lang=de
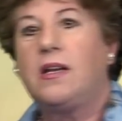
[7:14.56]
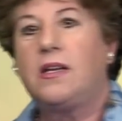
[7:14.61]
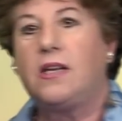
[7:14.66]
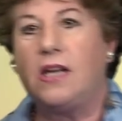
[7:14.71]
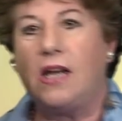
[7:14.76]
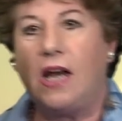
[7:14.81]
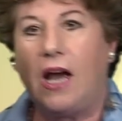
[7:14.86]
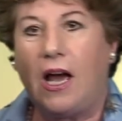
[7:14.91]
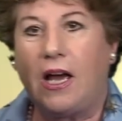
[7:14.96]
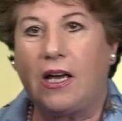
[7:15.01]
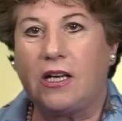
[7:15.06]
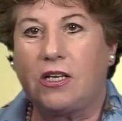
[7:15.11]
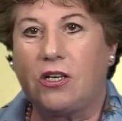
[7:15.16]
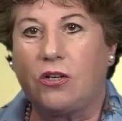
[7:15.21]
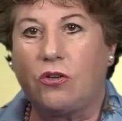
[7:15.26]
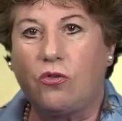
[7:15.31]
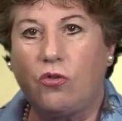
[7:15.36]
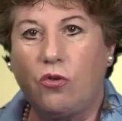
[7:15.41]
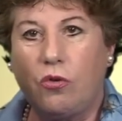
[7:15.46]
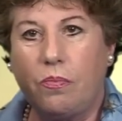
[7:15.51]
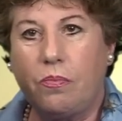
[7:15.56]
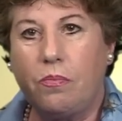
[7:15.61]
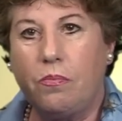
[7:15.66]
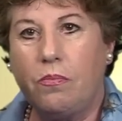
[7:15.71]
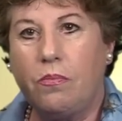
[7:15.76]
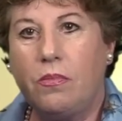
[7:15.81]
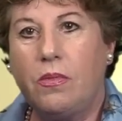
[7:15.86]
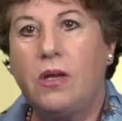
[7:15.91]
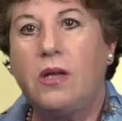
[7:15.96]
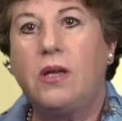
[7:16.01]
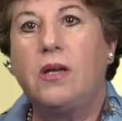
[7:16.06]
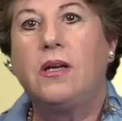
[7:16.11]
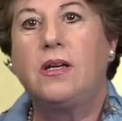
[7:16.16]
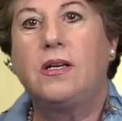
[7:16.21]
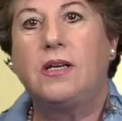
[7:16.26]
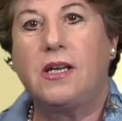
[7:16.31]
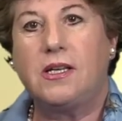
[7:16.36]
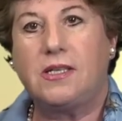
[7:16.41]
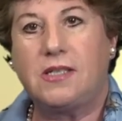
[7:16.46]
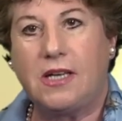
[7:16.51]
die Archetypen
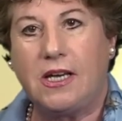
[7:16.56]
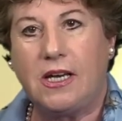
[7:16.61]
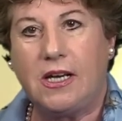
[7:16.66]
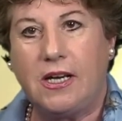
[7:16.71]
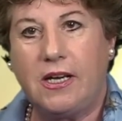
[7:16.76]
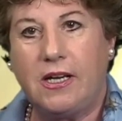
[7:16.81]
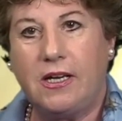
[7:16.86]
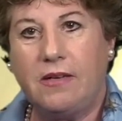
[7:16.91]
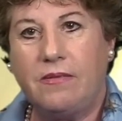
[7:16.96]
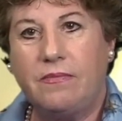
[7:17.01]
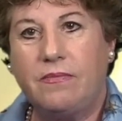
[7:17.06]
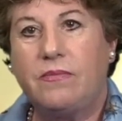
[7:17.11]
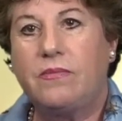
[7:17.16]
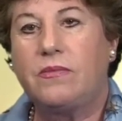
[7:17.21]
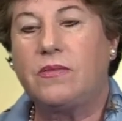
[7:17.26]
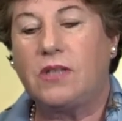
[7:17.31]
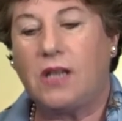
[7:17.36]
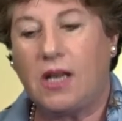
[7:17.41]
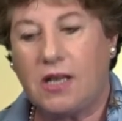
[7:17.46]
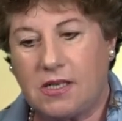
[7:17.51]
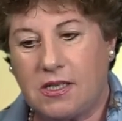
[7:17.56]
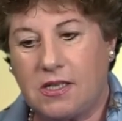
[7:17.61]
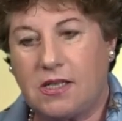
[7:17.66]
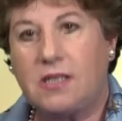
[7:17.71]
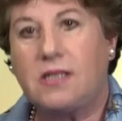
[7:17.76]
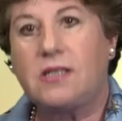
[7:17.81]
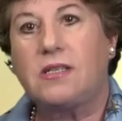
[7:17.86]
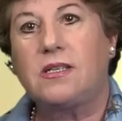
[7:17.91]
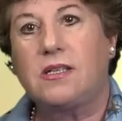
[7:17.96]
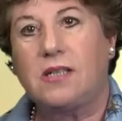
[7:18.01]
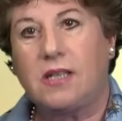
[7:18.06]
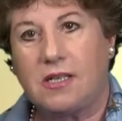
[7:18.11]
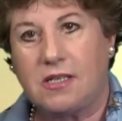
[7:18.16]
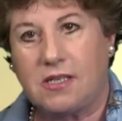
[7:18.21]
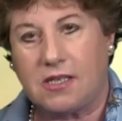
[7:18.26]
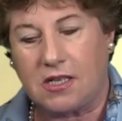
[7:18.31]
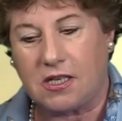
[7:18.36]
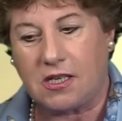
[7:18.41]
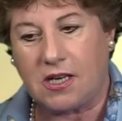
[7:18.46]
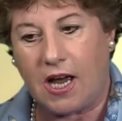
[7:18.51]
der Seele. Das ist
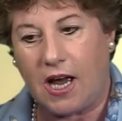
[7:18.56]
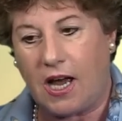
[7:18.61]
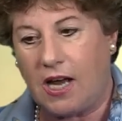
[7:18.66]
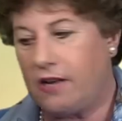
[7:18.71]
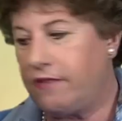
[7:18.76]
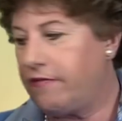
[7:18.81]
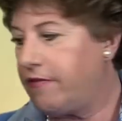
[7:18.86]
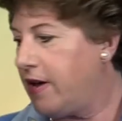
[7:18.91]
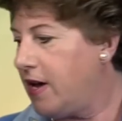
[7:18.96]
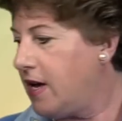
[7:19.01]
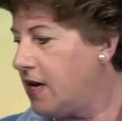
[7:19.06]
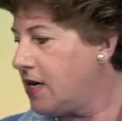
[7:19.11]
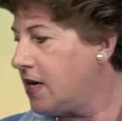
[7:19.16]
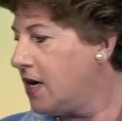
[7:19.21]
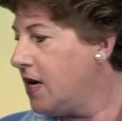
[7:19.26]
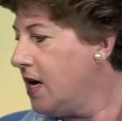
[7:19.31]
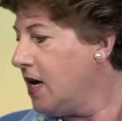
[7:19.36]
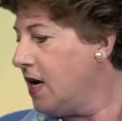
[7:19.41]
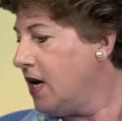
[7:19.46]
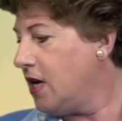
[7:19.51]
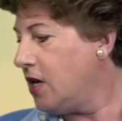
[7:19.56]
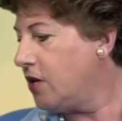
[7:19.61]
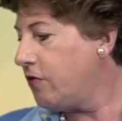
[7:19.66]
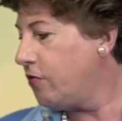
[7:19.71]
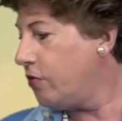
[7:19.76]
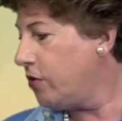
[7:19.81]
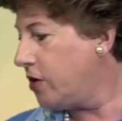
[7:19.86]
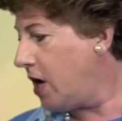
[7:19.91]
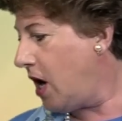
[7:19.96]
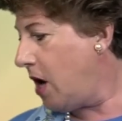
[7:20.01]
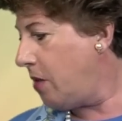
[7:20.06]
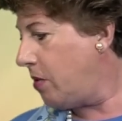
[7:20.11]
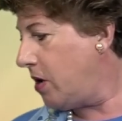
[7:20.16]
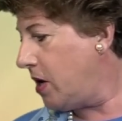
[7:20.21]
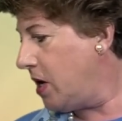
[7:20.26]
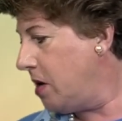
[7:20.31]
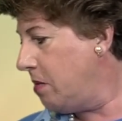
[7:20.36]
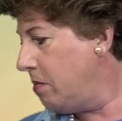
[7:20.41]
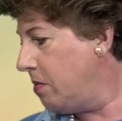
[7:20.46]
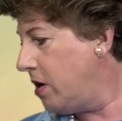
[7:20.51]
das zentrale Werk. Ich würde aber
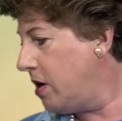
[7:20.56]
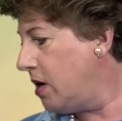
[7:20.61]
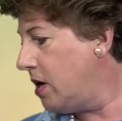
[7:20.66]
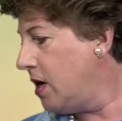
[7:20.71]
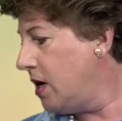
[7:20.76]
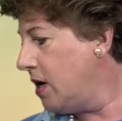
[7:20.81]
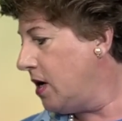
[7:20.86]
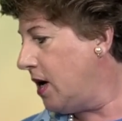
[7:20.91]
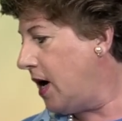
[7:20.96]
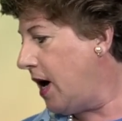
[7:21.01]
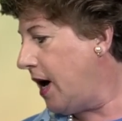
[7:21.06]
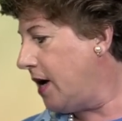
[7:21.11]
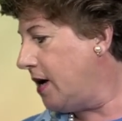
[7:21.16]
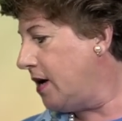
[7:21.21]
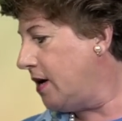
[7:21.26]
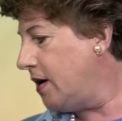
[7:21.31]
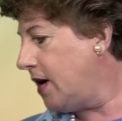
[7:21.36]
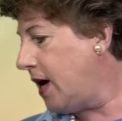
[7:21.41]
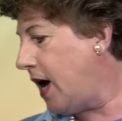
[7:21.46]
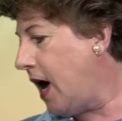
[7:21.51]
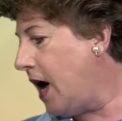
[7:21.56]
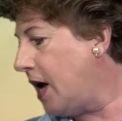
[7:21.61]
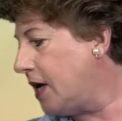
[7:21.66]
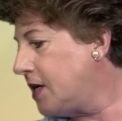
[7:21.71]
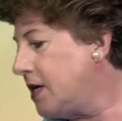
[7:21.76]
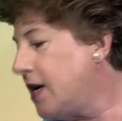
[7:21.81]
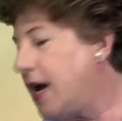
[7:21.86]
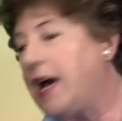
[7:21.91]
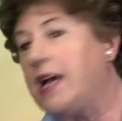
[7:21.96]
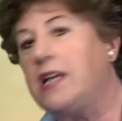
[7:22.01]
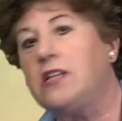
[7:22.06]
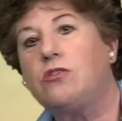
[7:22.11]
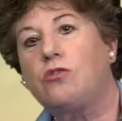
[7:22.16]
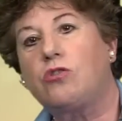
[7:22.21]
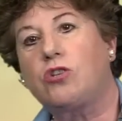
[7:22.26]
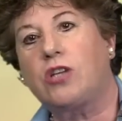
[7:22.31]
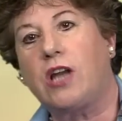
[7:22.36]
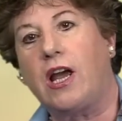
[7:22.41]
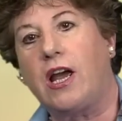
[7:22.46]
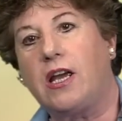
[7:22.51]
immer äh, raten,
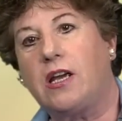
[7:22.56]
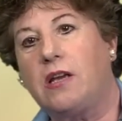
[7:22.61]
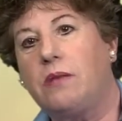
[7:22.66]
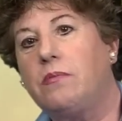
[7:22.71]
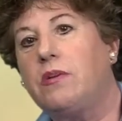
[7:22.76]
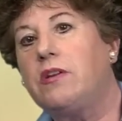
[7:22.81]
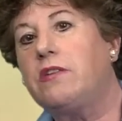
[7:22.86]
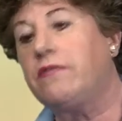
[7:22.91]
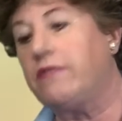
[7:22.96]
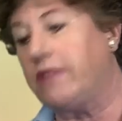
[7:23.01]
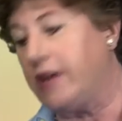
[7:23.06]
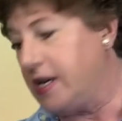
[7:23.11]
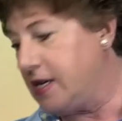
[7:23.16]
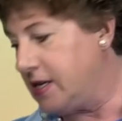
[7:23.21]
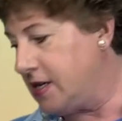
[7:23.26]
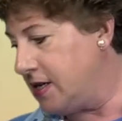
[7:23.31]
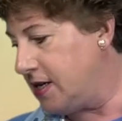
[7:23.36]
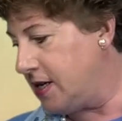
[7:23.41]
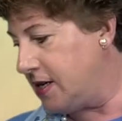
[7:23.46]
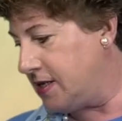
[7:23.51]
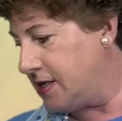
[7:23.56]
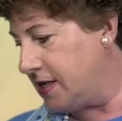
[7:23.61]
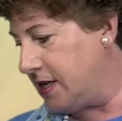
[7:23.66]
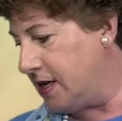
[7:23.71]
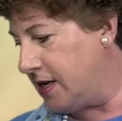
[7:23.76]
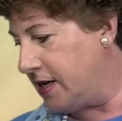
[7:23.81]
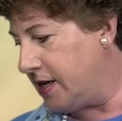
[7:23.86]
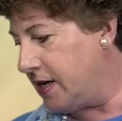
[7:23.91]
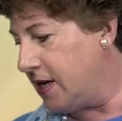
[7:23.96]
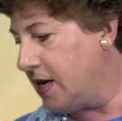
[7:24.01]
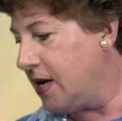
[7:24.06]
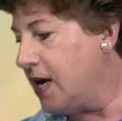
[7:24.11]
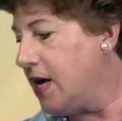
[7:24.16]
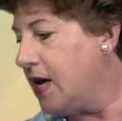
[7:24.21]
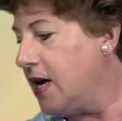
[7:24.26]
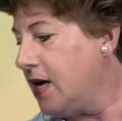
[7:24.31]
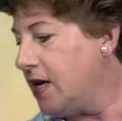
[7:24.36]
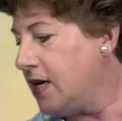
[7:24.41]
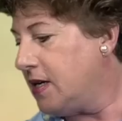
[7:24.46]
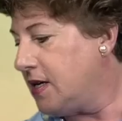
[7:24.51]
einzusteigen mit Welten der Seele.
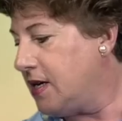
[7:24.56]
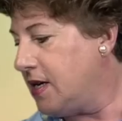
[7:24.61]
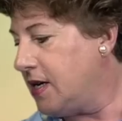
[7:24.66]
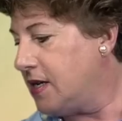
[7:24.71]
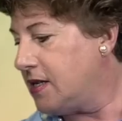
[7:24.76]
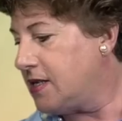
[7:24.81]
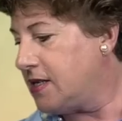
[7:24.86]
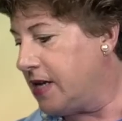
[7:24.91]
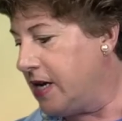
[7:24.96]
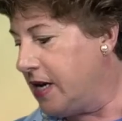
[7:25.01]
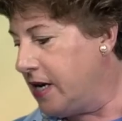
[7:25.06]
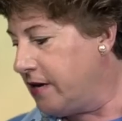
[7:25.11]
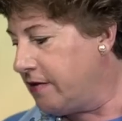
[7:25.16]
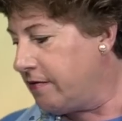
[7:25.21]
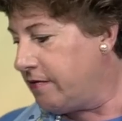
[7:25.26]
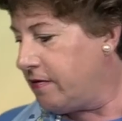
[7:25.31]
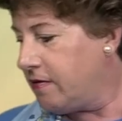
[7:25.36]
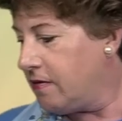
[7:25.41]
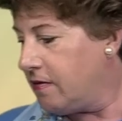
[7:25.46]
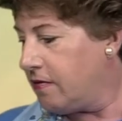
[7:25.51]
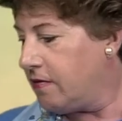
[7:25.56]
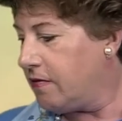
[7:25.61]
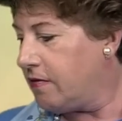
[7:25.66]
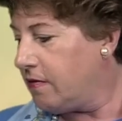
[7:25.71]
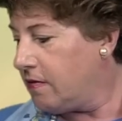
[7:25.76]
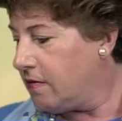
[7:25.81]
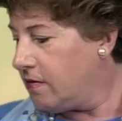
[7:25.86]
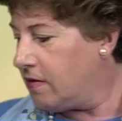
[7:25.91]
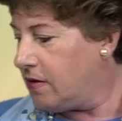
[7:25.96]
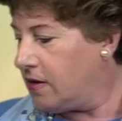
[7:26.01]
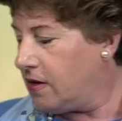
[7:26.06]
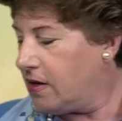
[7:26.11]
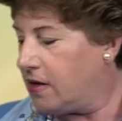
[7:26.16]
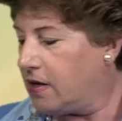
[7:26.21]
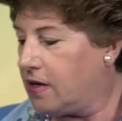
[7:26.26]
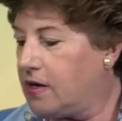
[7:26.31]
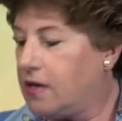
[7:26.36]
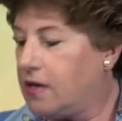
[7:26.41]
Die, Seelen, äh,